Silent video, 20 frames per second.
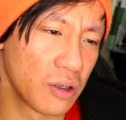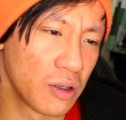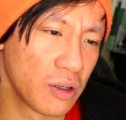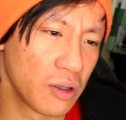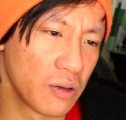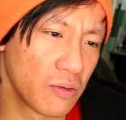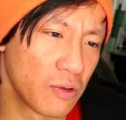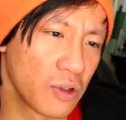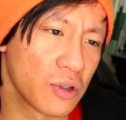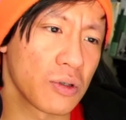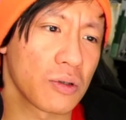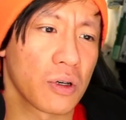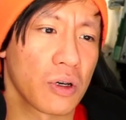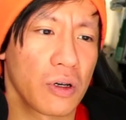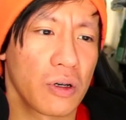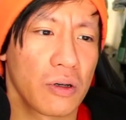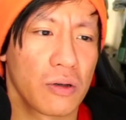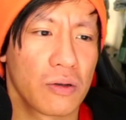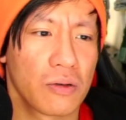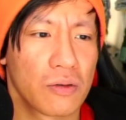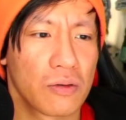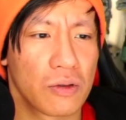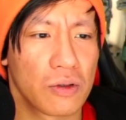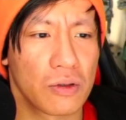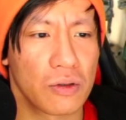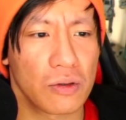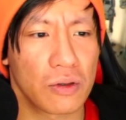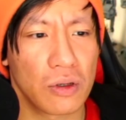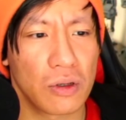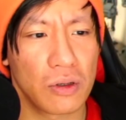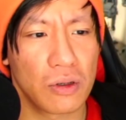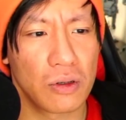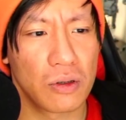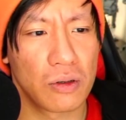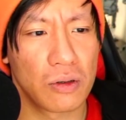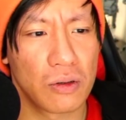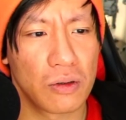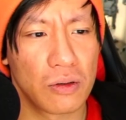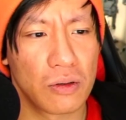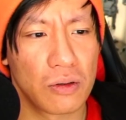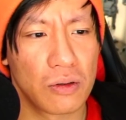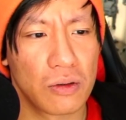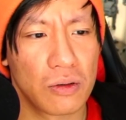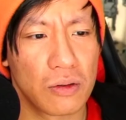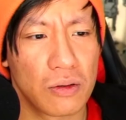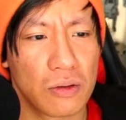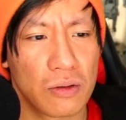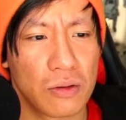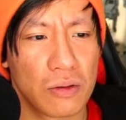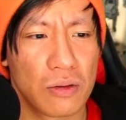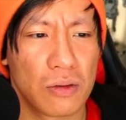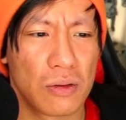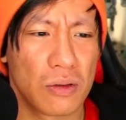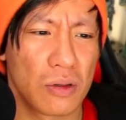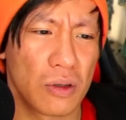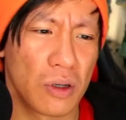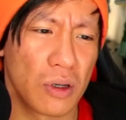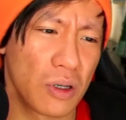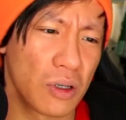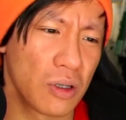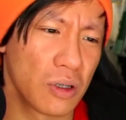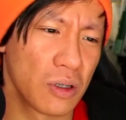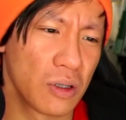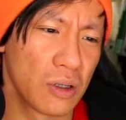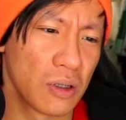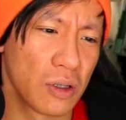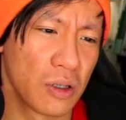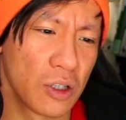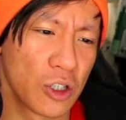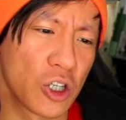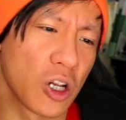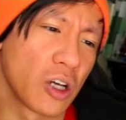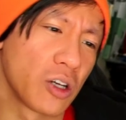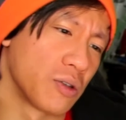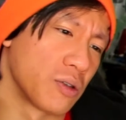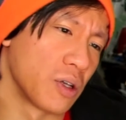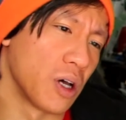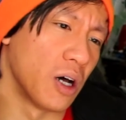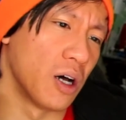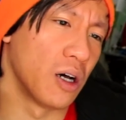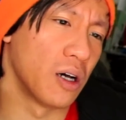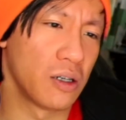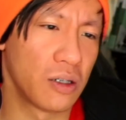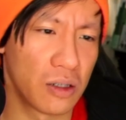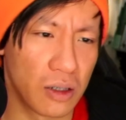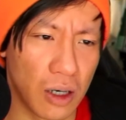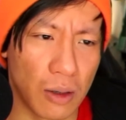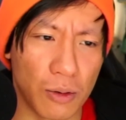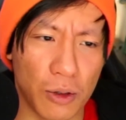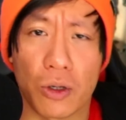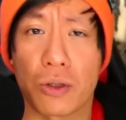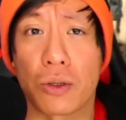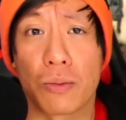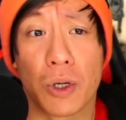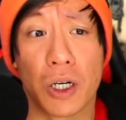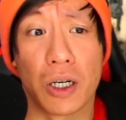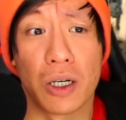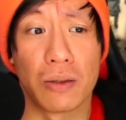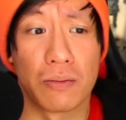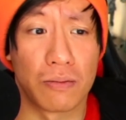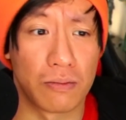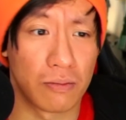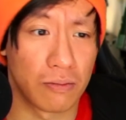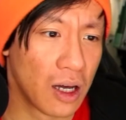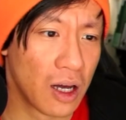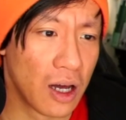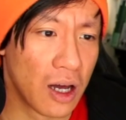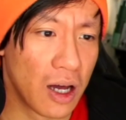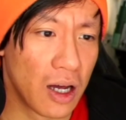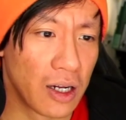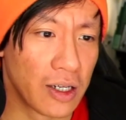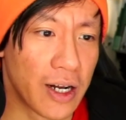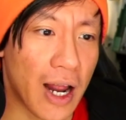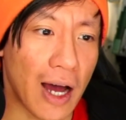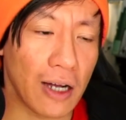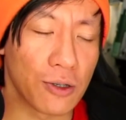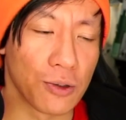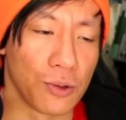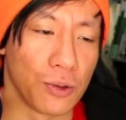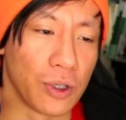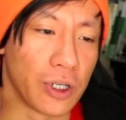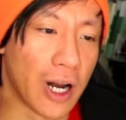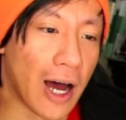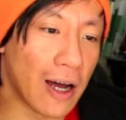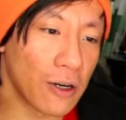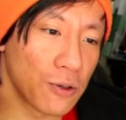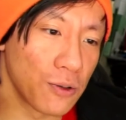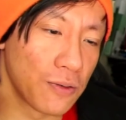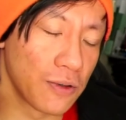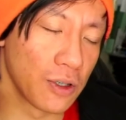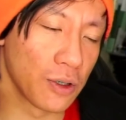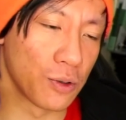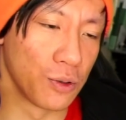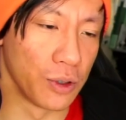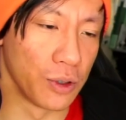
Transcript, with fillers: Finde ich okay. Finde ich okay. Ja. Schlechtes A. Aber trotzdem A. Natu. Natu finde ich cool.